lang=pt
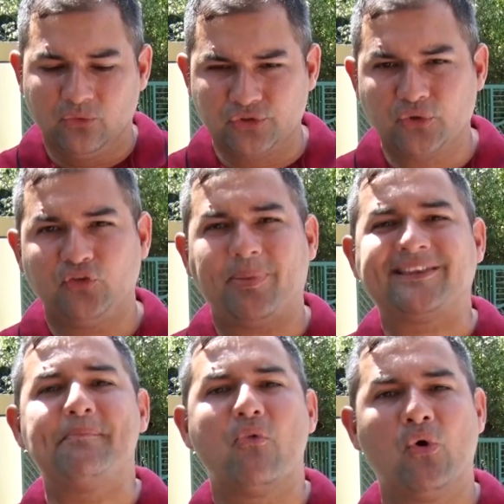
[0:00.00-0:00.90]
dos dois
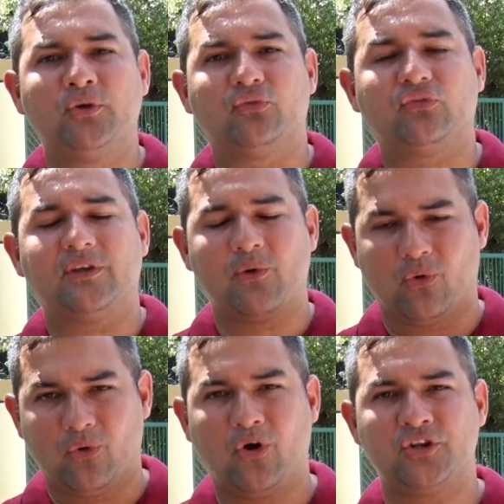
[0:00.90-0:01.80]
patrimônios
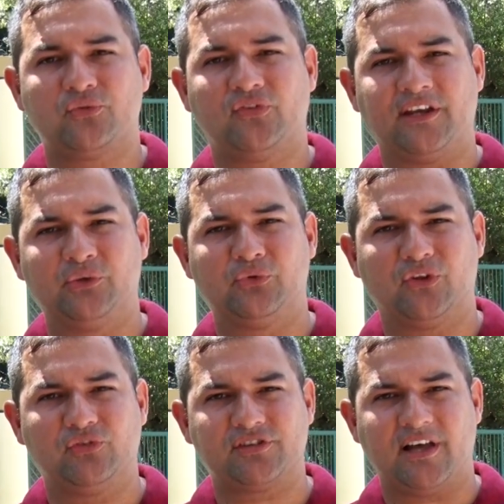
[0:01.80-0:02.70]
ecológicos aqui do
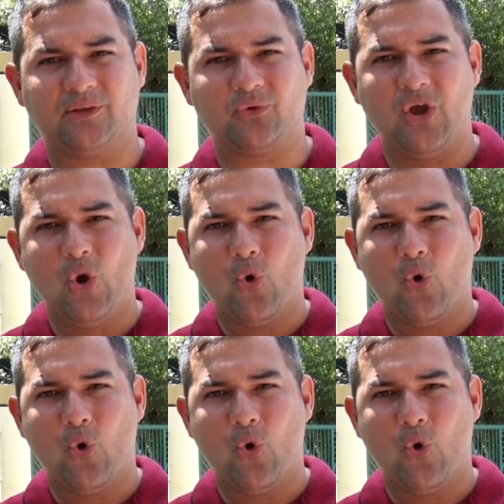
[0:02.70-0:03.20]
nosso estado.